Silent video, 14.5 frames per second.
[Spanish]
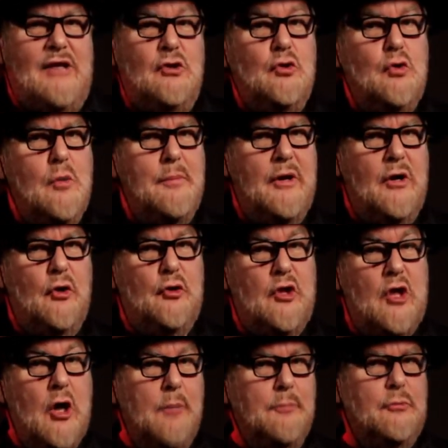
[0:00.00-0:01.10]
el número
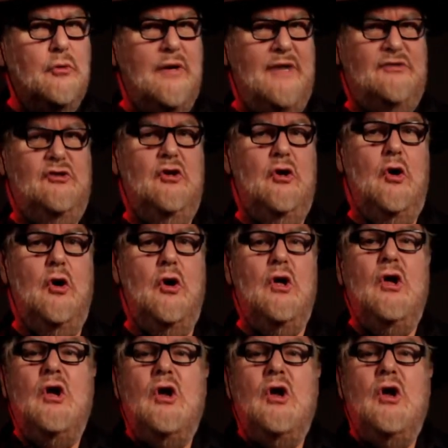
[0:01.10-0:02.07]
de obturación,